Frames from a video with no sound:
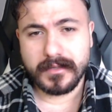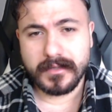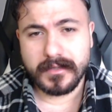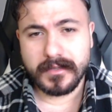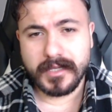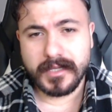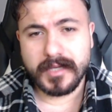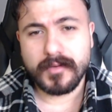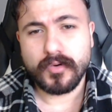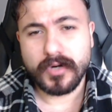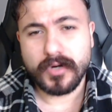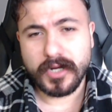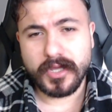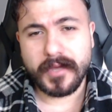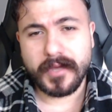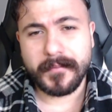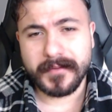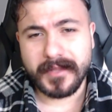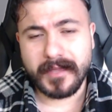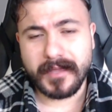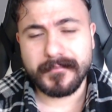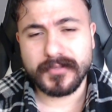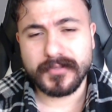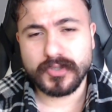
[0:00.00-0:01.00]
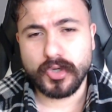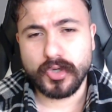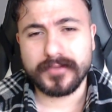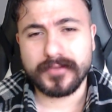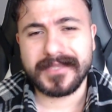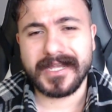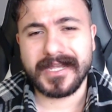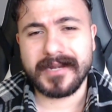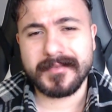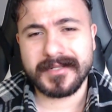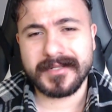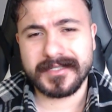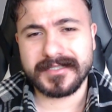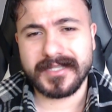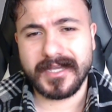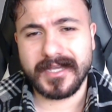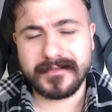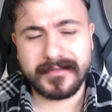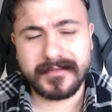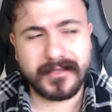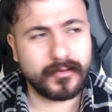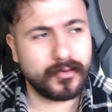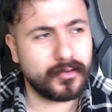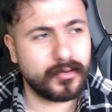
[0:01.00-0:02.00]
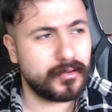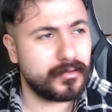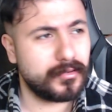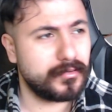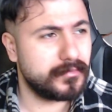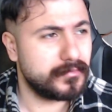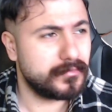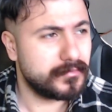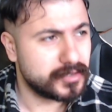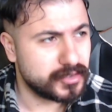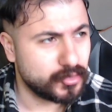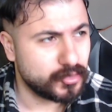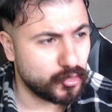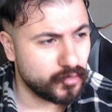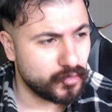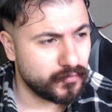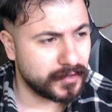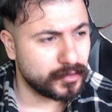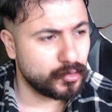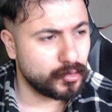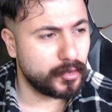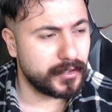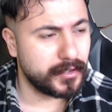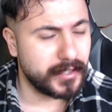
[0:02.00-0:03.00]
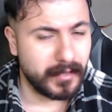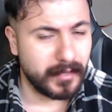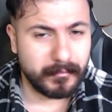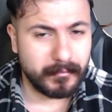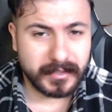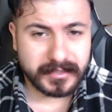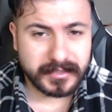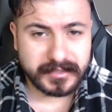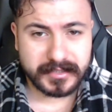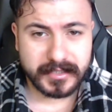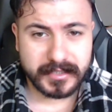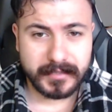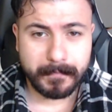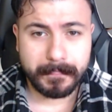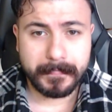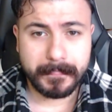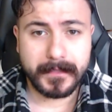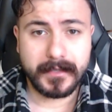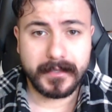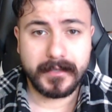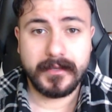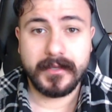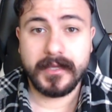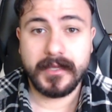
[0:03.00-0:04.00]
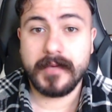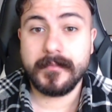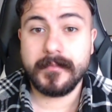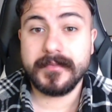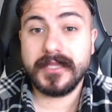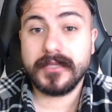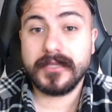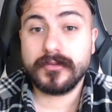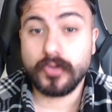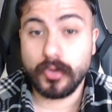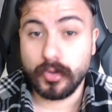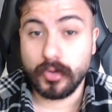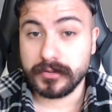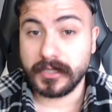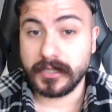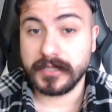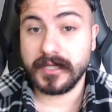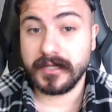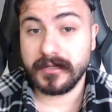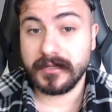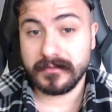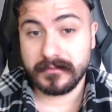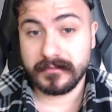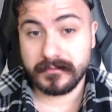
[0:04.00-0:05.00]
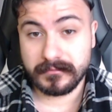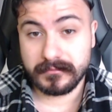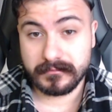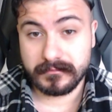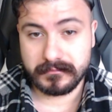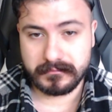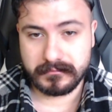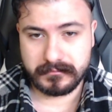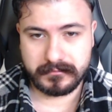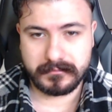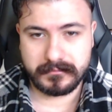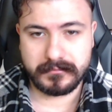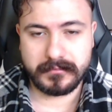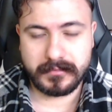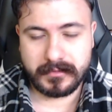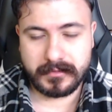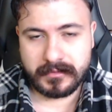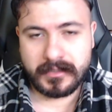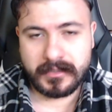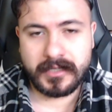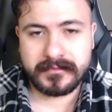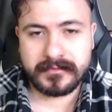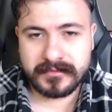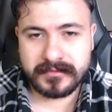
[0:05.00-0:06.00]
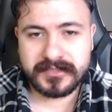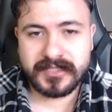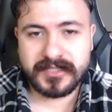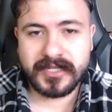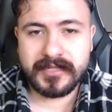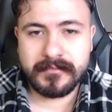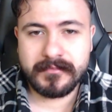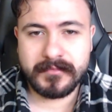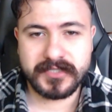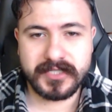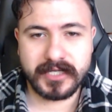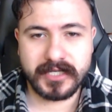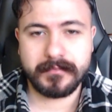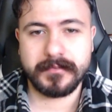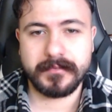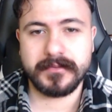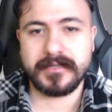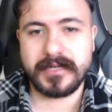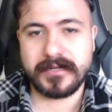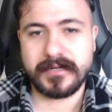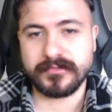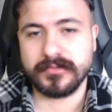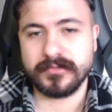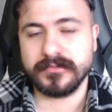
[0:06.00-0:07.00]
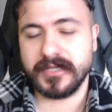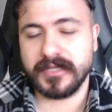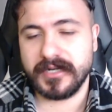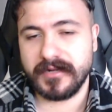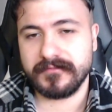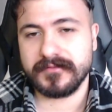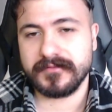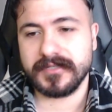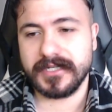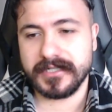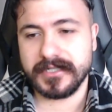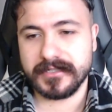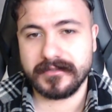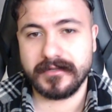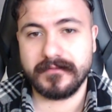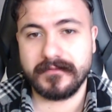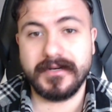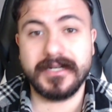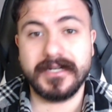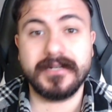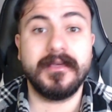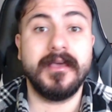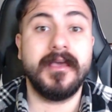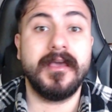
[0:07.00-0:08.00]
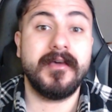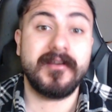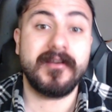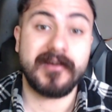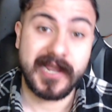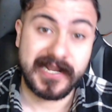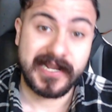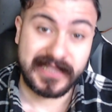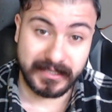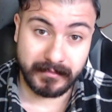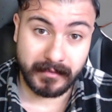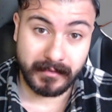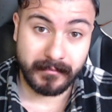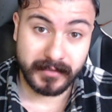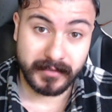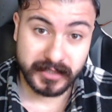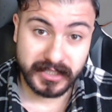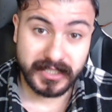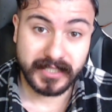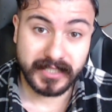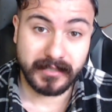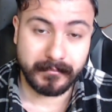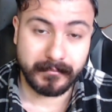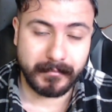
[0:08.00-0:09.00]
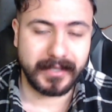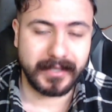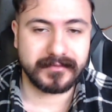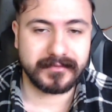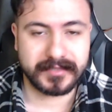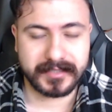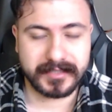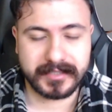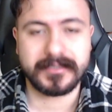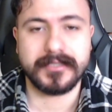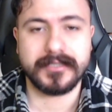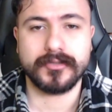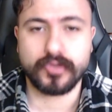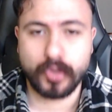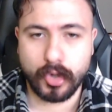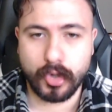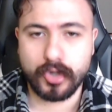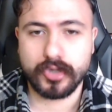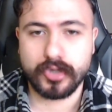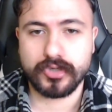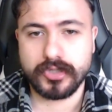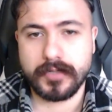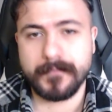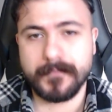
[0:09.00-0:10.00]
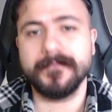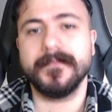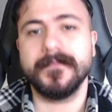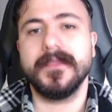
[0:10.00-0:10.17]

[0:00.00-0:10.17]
E, ona yapılan bir gönderme de zaten o Urfa'da oynanması. E bir de Doğu'da da hatırı sayılmayacak bir Trabzon taraftarı da var. Reklam amacıyla da mantıklı. Doğru.